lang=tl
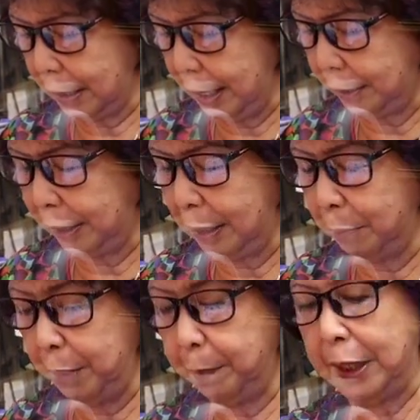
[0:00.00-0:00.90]
Kaya Oo.
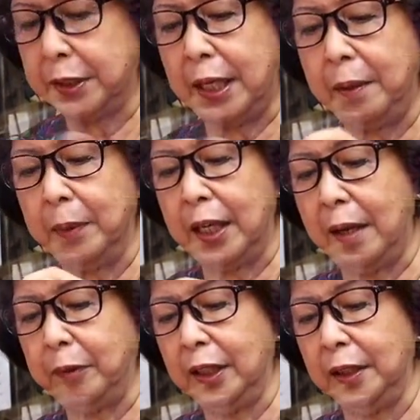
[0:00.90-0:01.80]
tinan mo yung pechay,
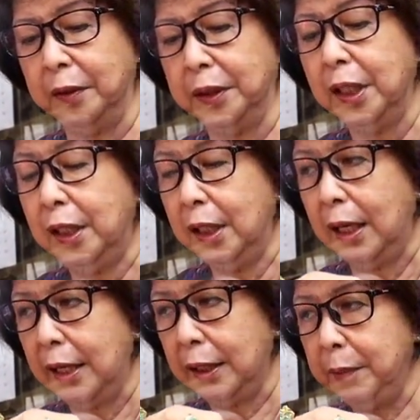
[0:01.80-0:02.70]
maraming ganun.
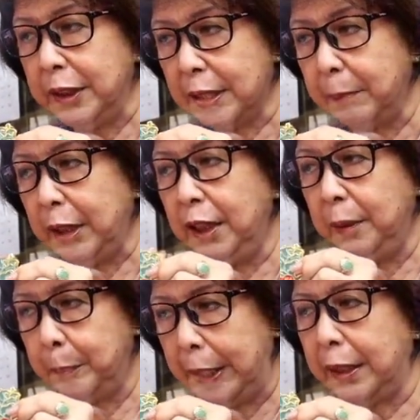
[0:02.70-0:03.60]
Oo. Ibig
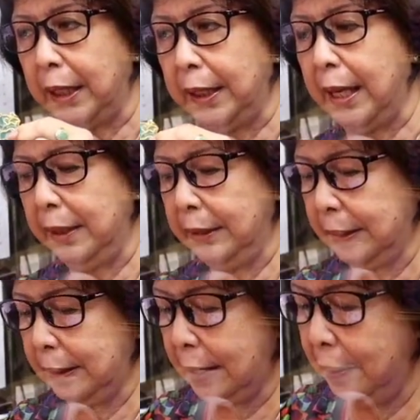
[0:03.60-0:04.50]
sabihin, pera yan.
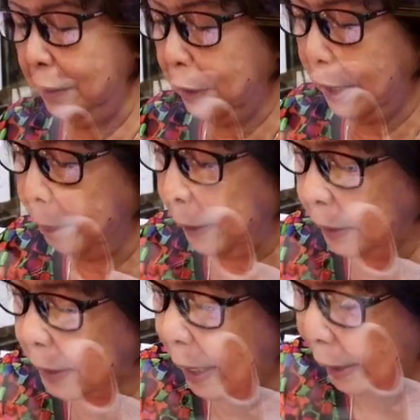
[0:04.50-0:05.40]
Ang e,
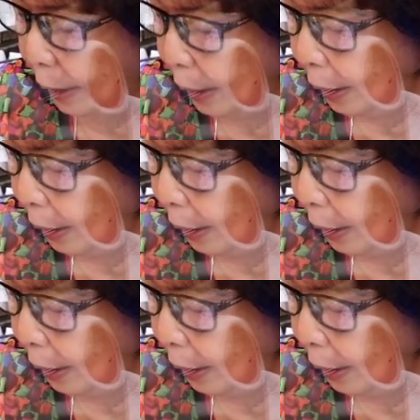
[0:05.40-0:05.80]
pechay.